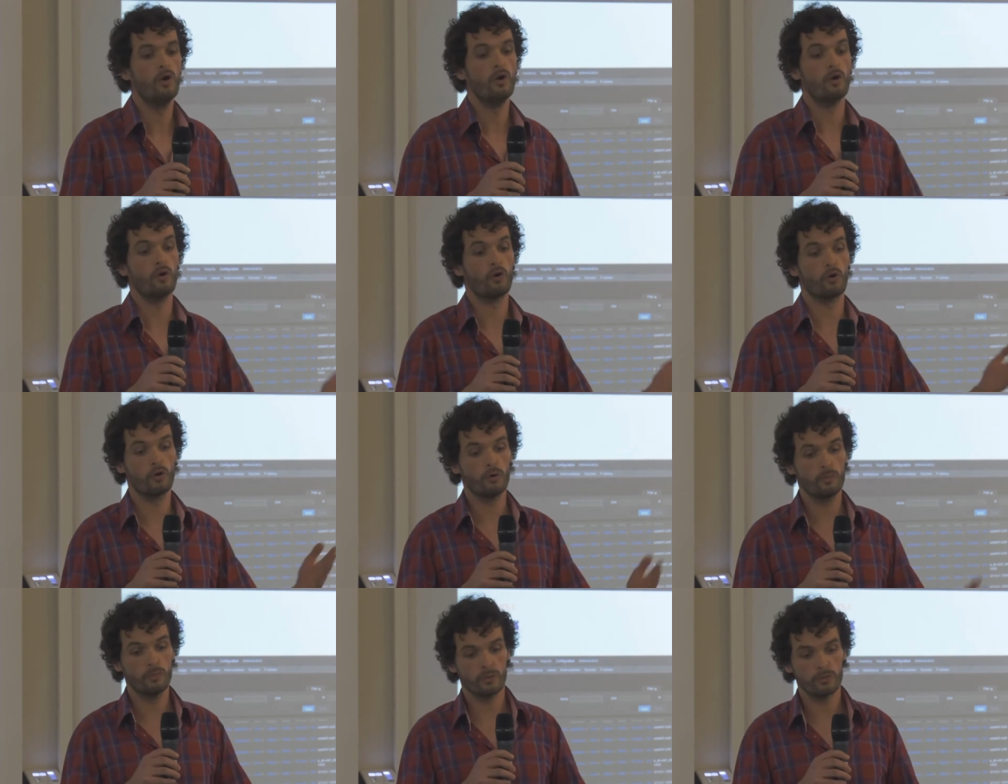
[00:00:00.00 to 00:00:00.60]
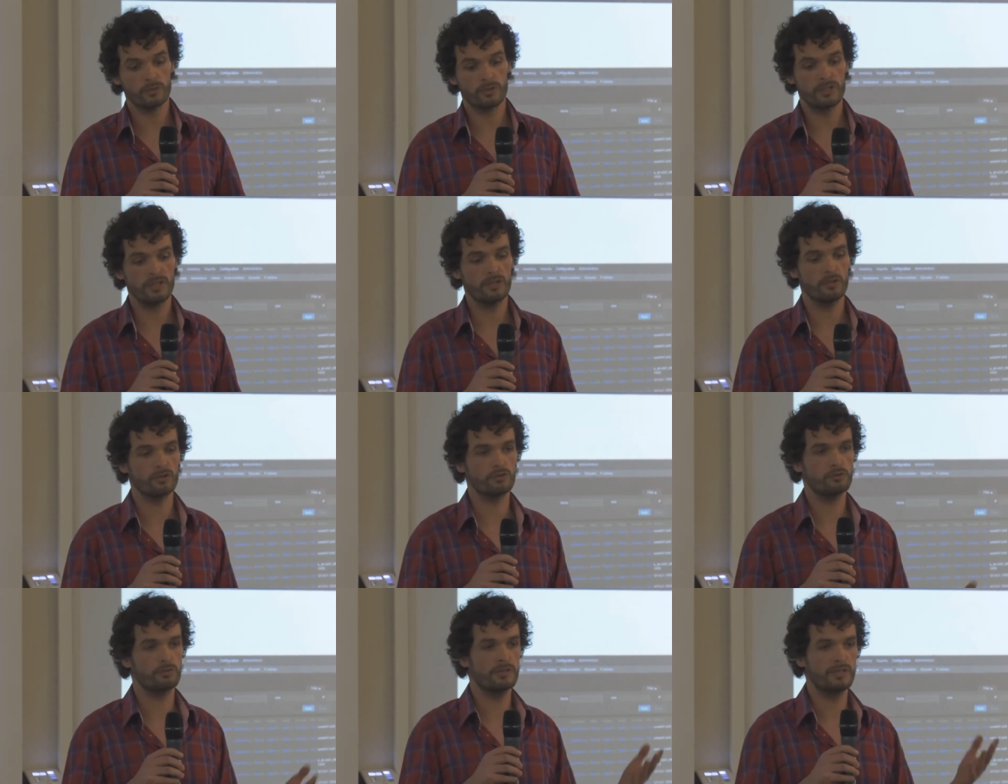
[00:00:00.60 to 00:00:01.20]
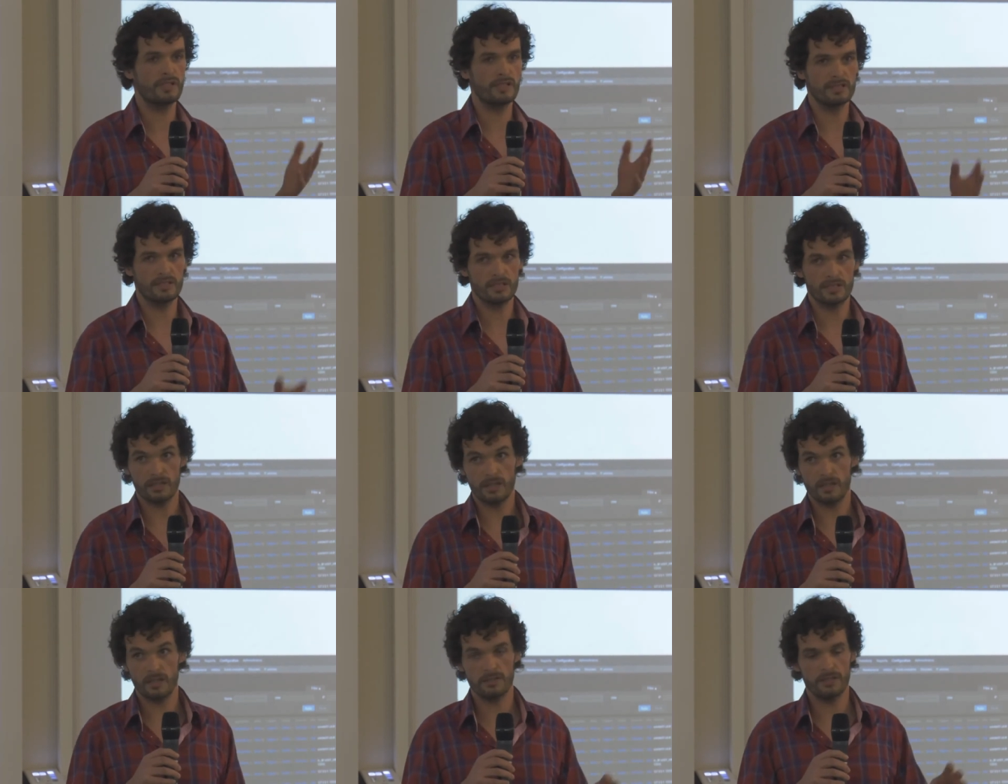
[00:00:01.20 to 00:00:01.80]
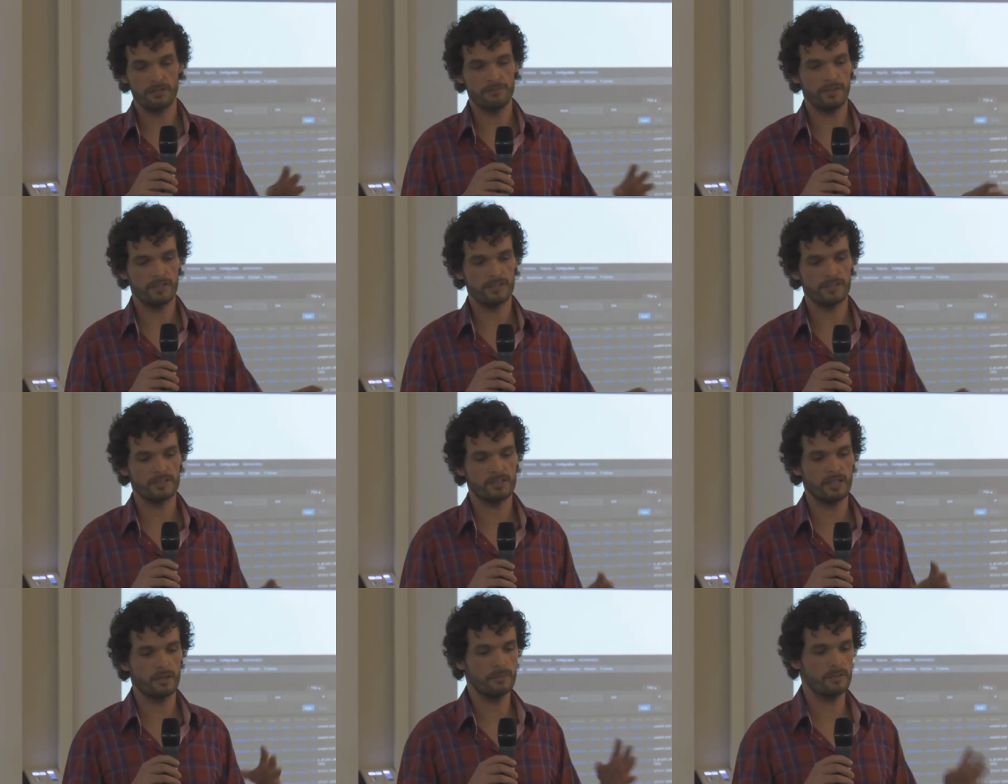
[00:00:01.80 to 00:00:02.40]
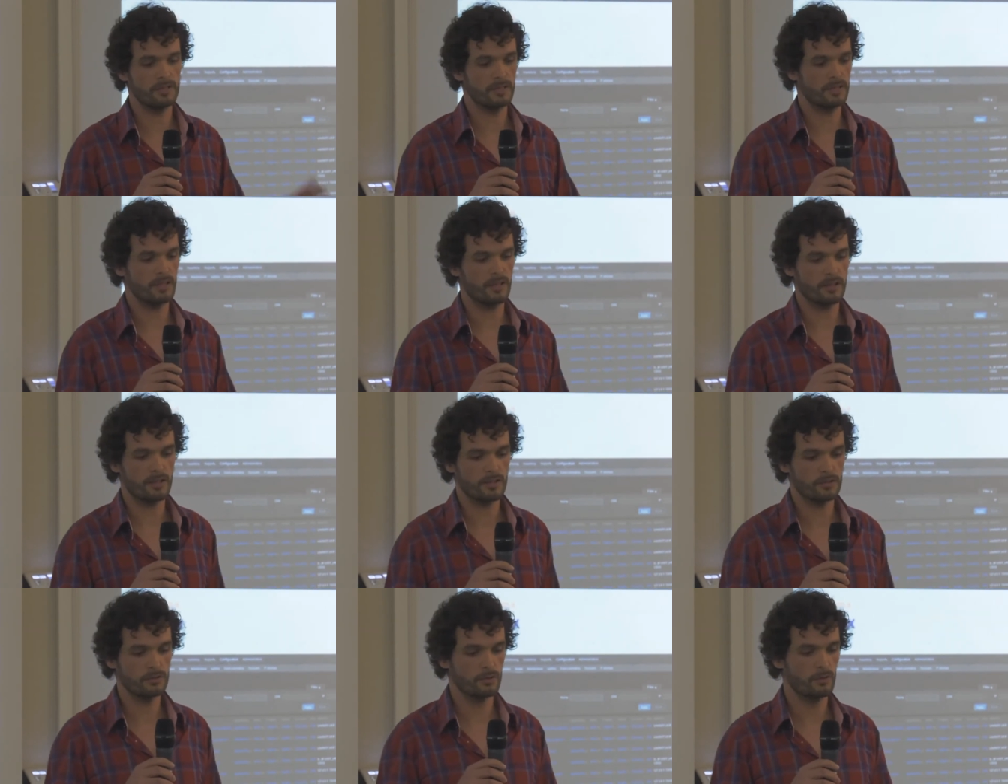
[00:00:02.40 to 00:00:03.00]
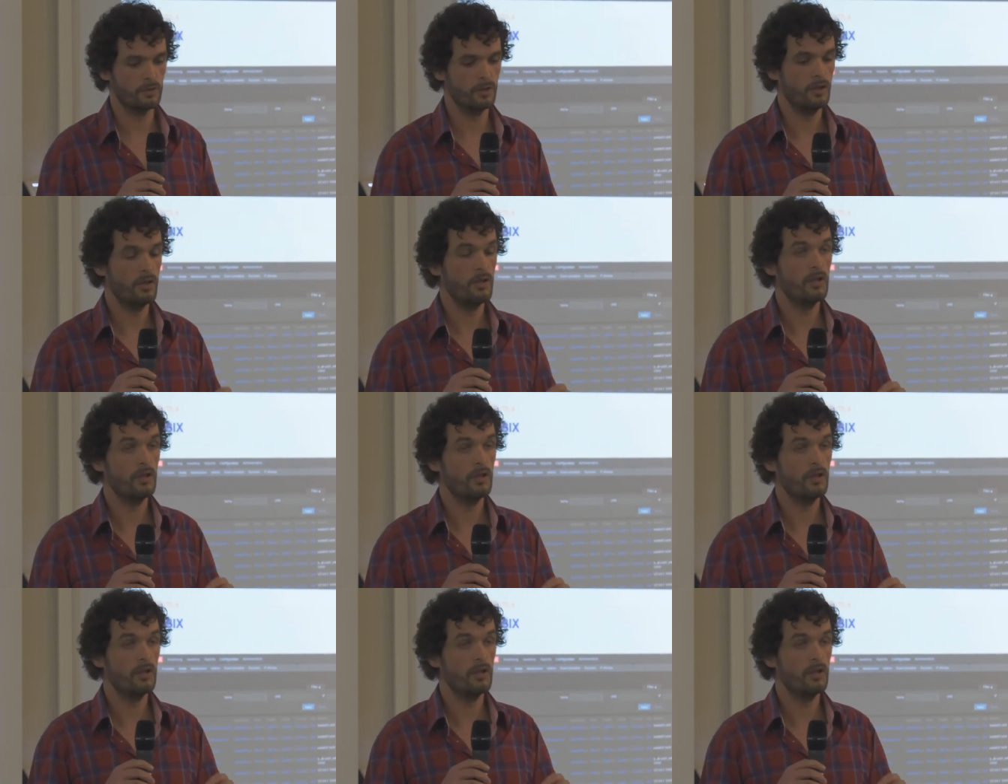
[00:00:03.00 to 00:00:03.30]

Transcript: remonter ensuite les états des file système et des cartes réseau.